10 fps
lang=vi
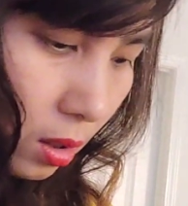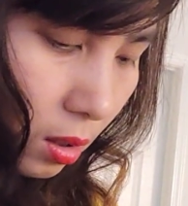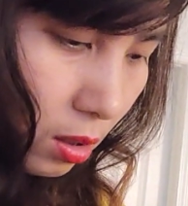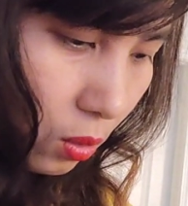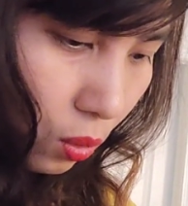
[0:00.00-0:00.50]

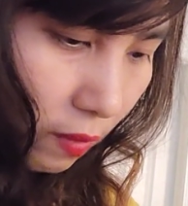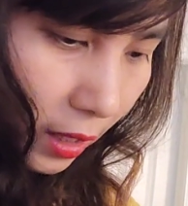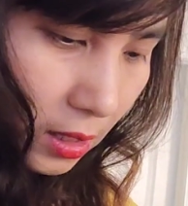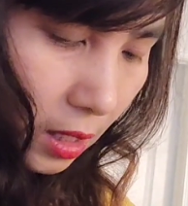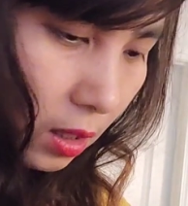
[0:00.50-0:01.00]
nhiều thôi và
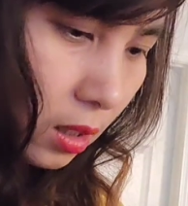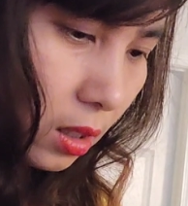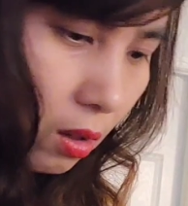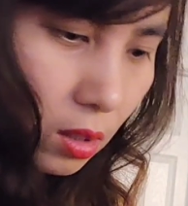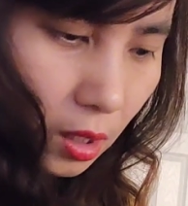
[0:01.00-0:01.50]
cái set này thì
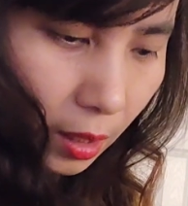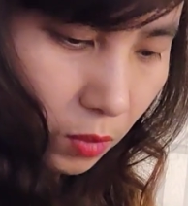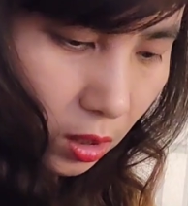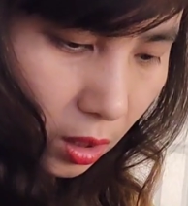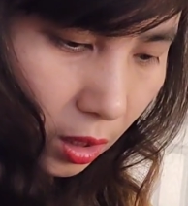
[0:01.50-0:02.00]
họ đi kèm
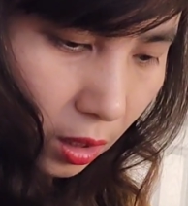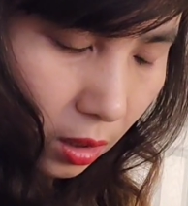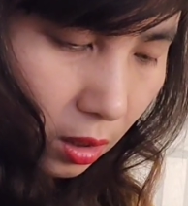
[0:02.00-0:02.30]
những cái này